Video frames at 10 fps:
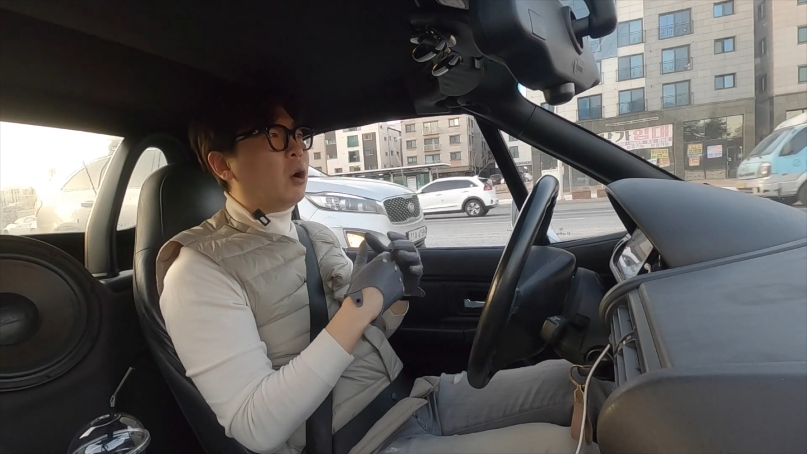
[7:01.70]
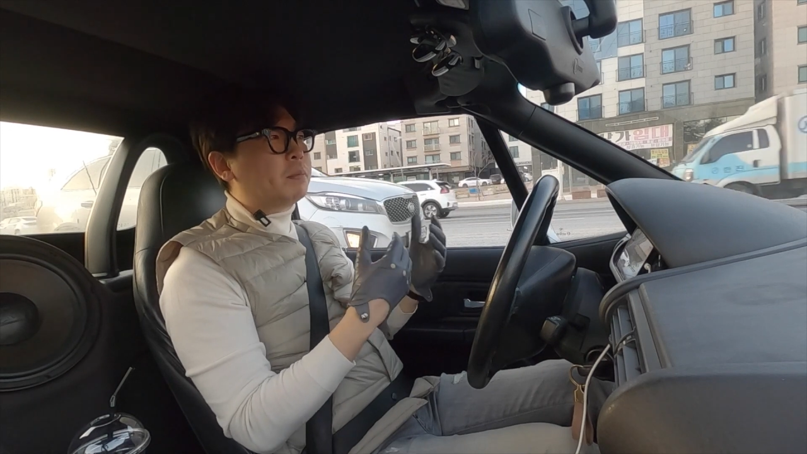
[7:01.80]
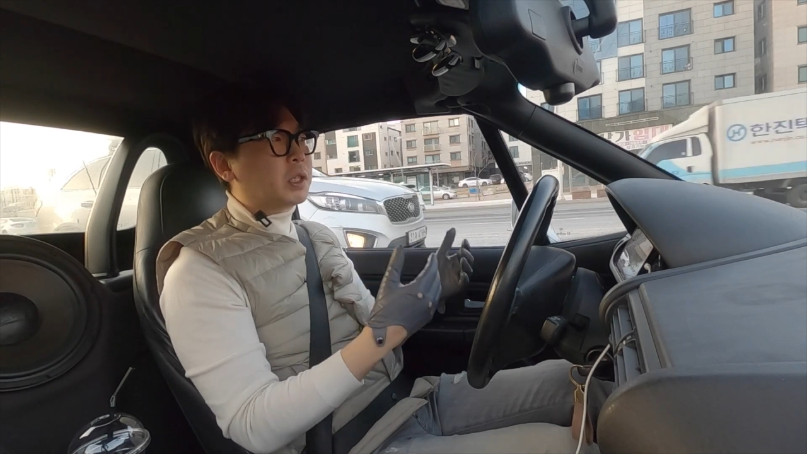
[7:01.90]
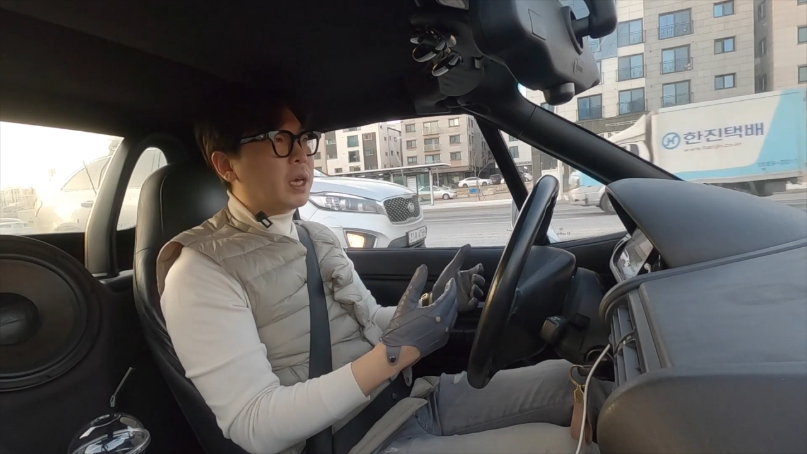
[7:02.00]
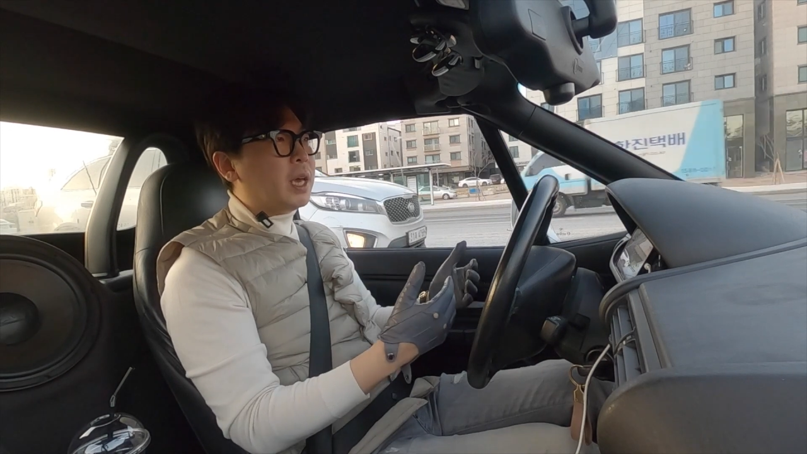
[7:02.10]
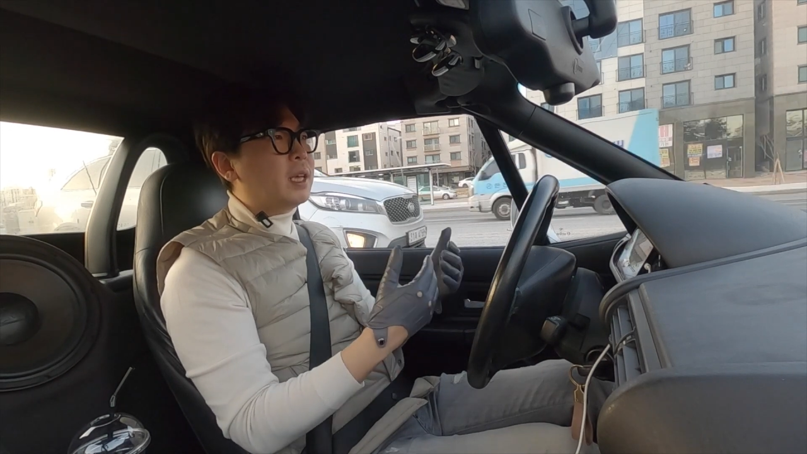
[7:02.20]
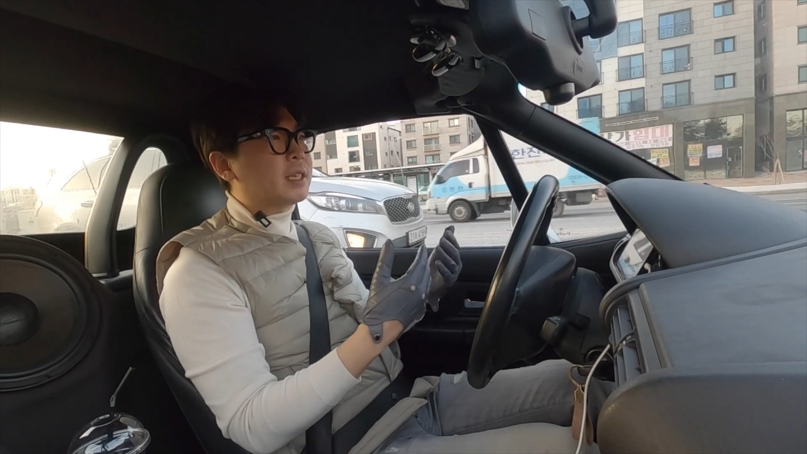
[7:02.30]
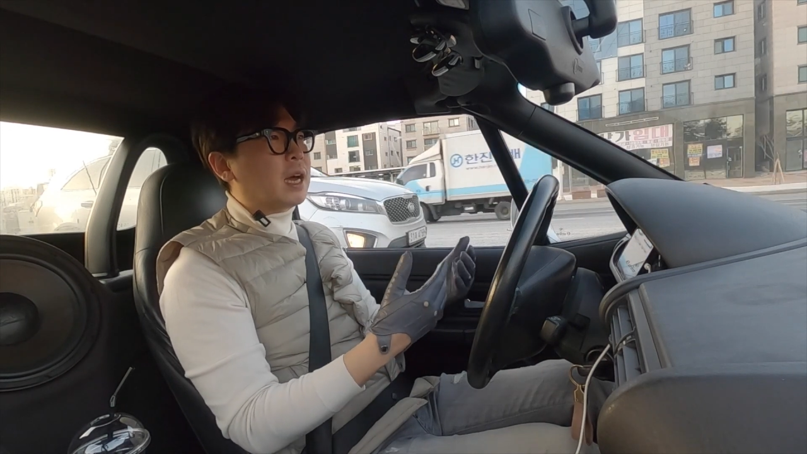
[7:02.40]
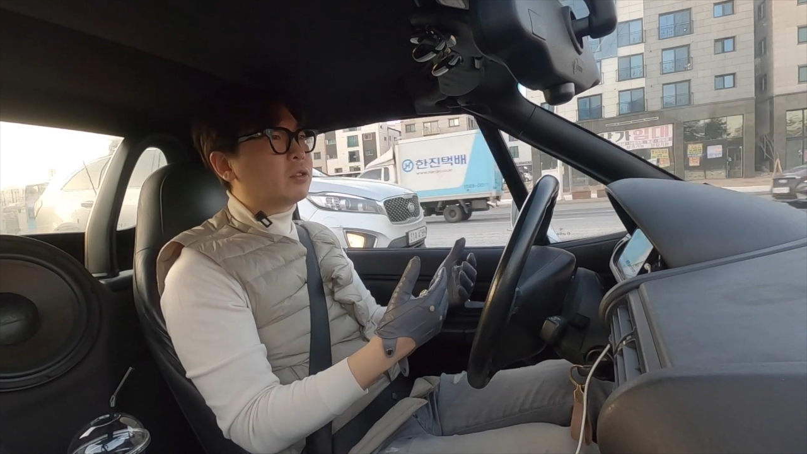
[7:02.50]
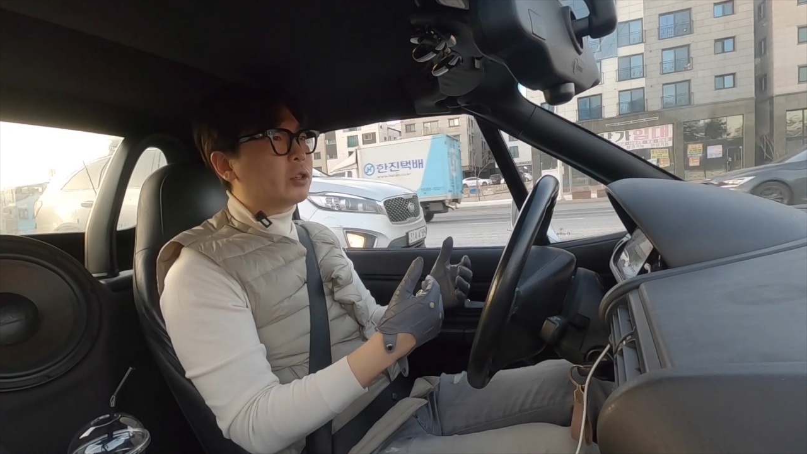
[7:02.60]
업체의
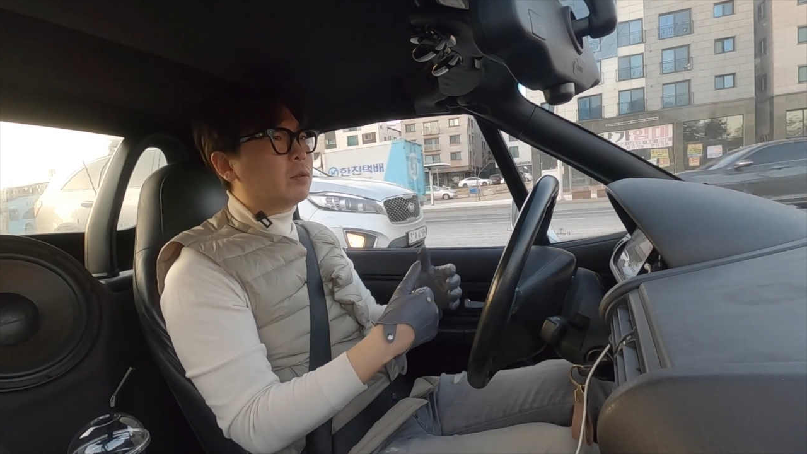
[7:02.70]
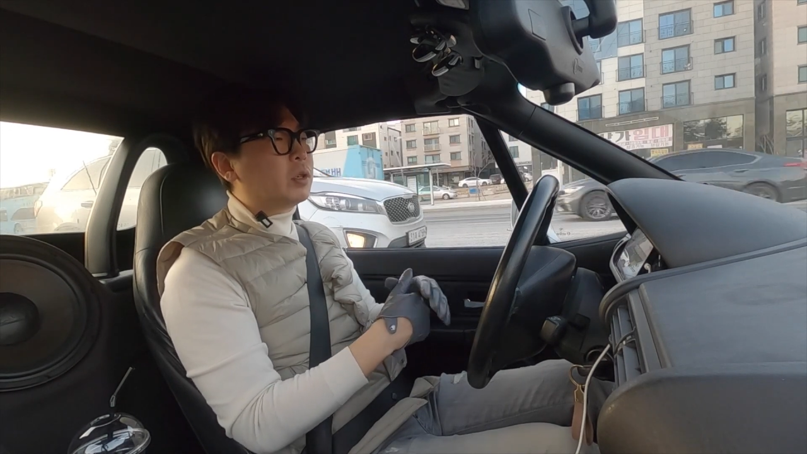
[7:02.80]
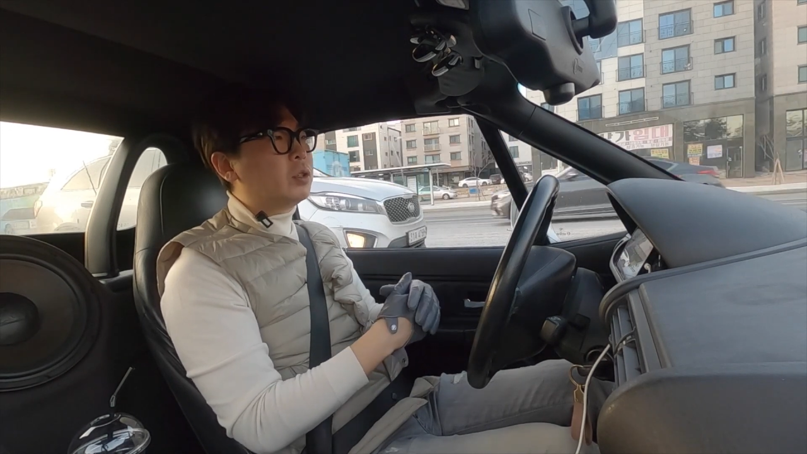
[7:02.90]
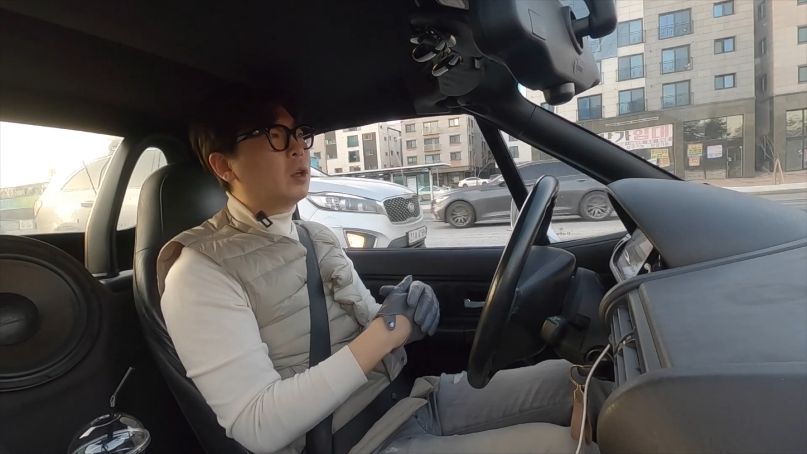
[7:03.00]
장점은